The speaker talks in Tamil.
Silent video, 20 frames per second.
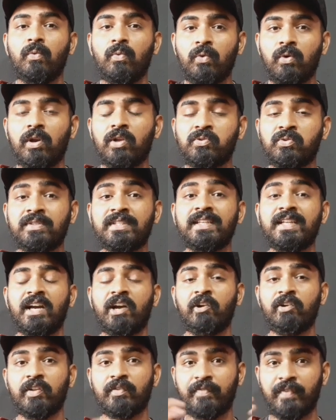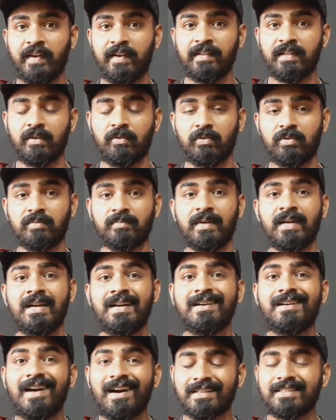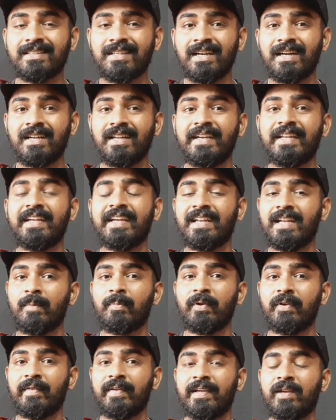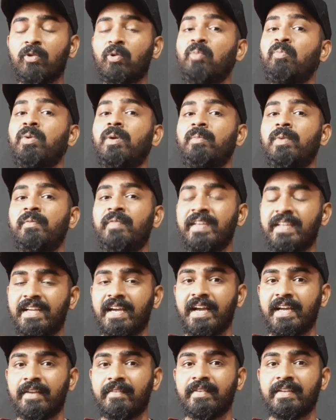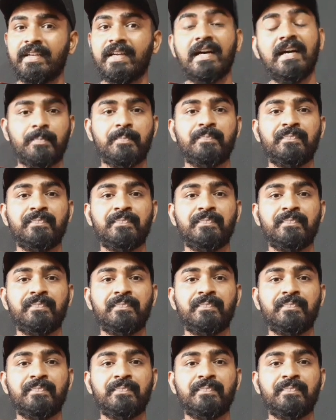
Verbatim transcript: உங்களை சுற்றி நெகட்டிவ் ஃபீல்டு தான் வரும் அதனால் நீங்கள் என்ன பண்ணுவீங்க ரொம்ப ரொம்ப வீக் ஆயிடுவீங்க